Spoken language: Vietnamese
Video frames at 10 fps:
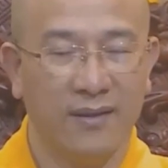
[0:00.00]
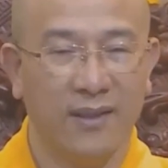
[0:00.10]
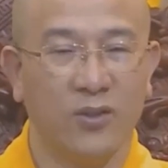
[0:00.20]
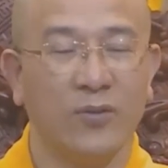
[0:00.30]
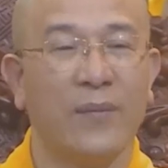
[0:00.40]

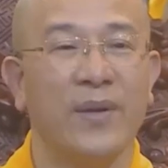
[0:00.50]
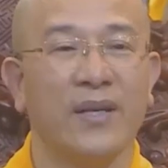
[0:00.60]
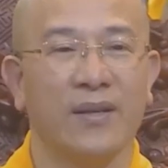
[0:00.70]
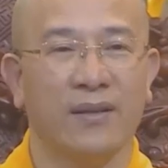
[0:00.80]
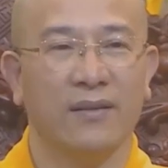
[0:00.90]
Thì chúng ta biết
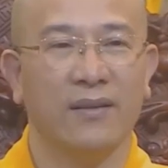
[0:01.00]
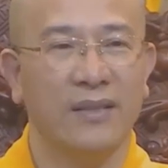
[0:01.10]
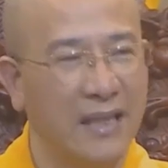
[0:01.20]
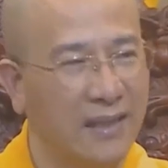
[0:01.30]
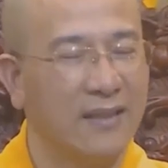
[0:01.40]
rồi. Thứ
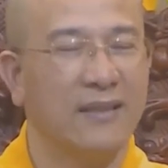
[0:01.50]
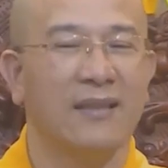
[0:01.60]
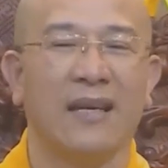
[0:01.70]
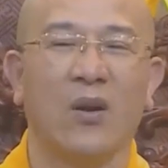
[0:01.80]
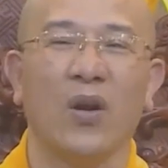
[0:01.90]
nhất
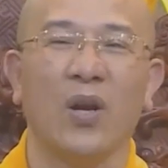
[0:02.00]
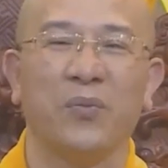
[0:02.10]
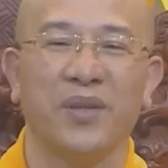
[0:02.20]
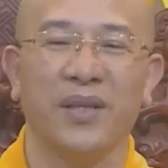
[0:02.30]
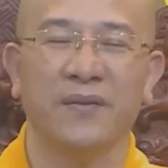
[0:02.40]
là có
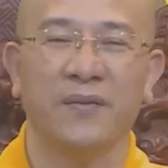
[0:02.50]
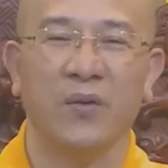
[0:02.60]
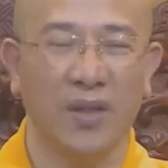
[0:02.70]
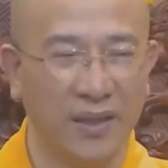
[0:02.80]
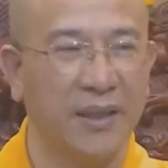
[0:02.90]
lòng tin,
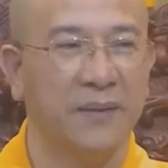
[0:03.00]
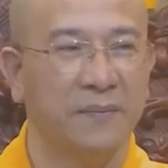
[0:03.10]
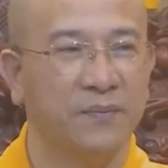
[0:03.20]
có đức tin.